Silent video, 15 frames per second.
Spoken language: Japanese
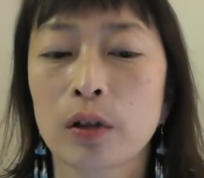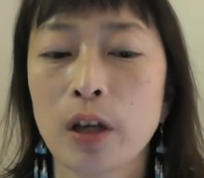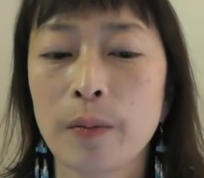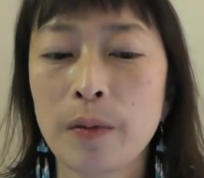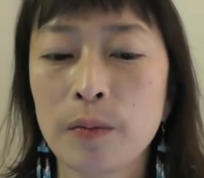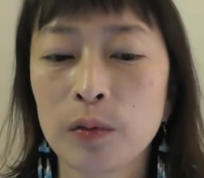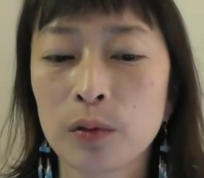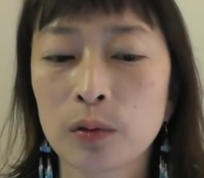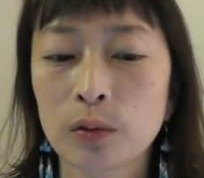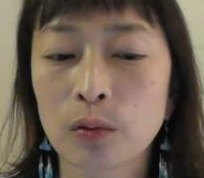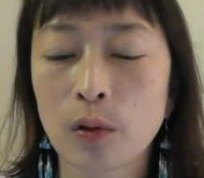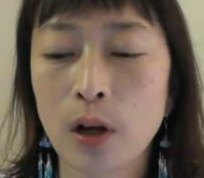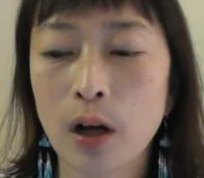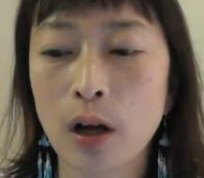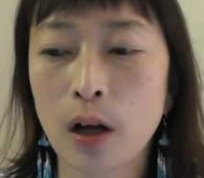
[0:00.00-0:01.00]
食べ物
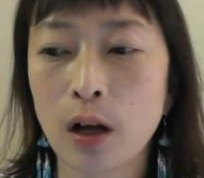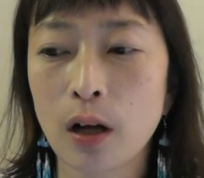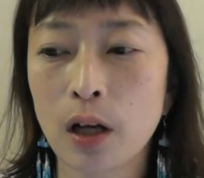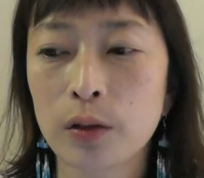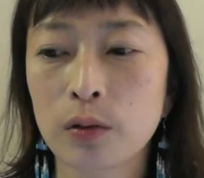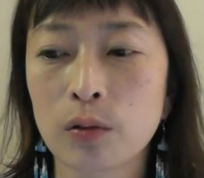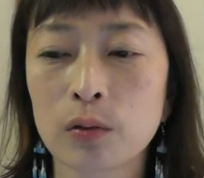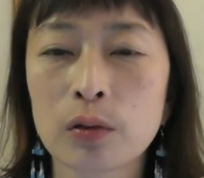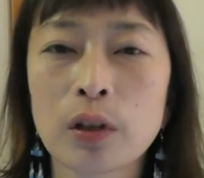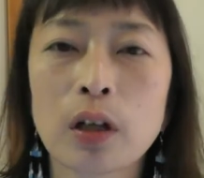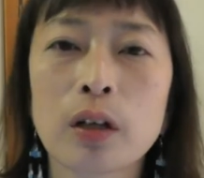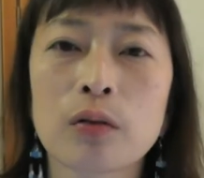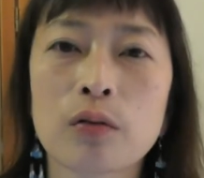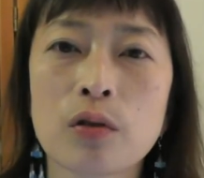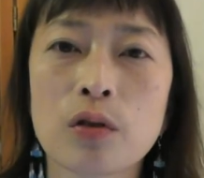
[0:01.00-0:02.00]
とかあと世の
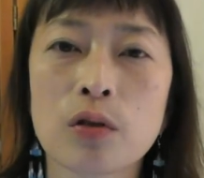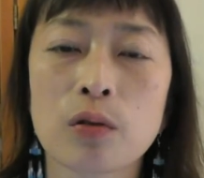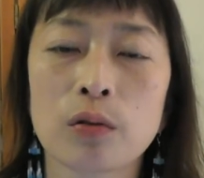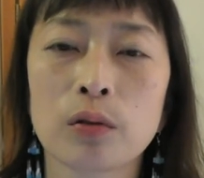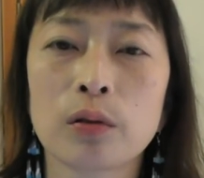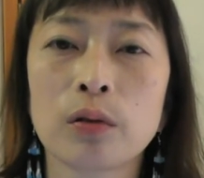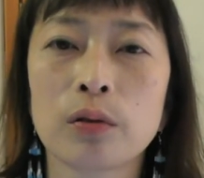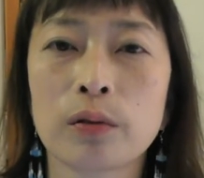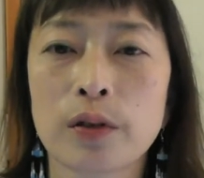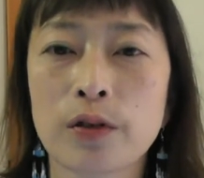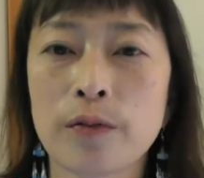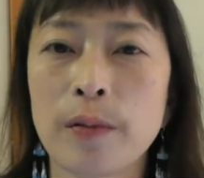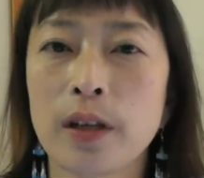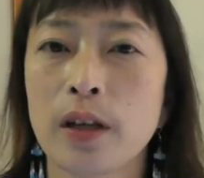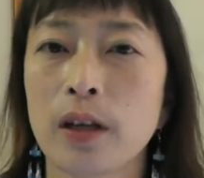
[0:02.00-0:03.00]
中の事象っていうのは
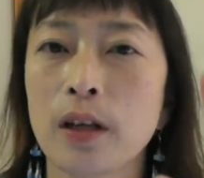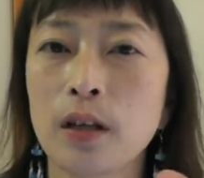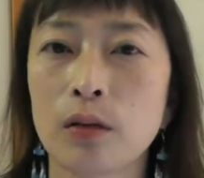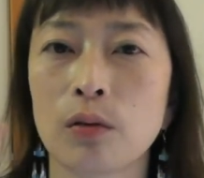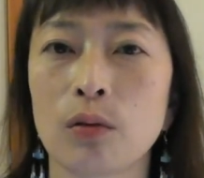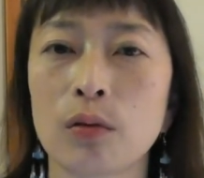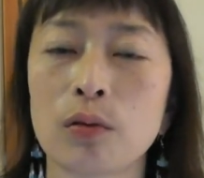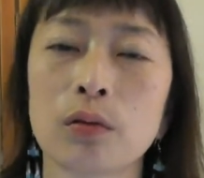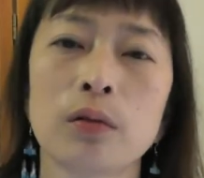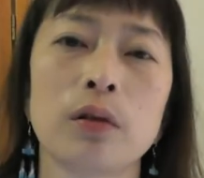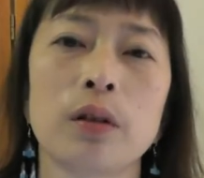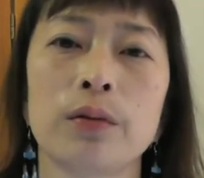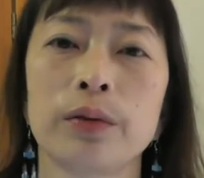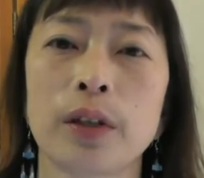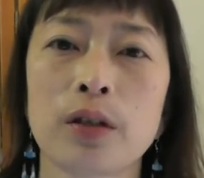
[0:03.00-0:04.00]
全て陰と陽っ
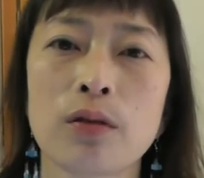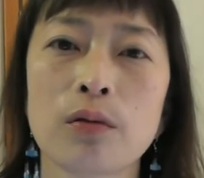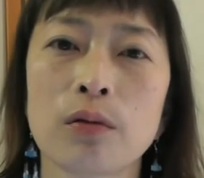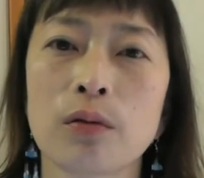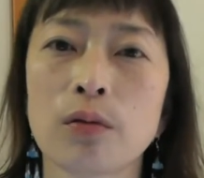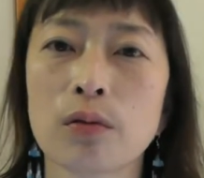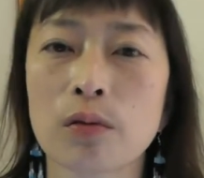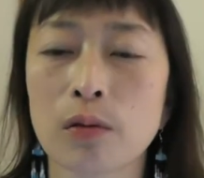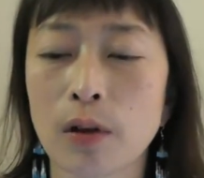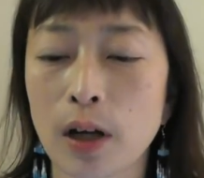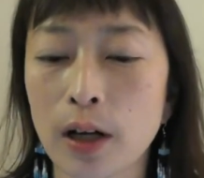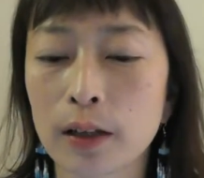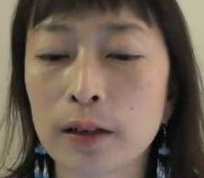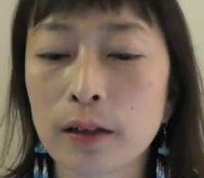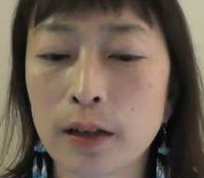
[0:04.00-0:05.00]
ていう2つの要素
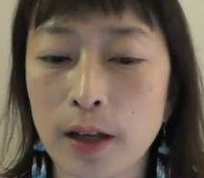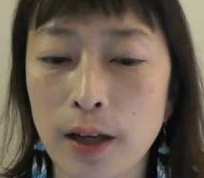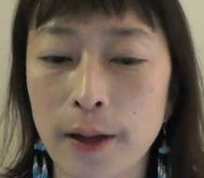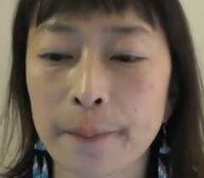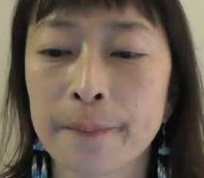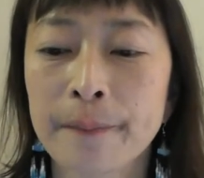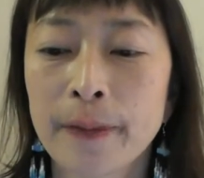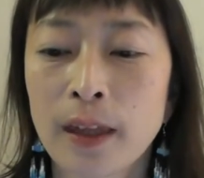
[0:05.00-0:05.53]
があって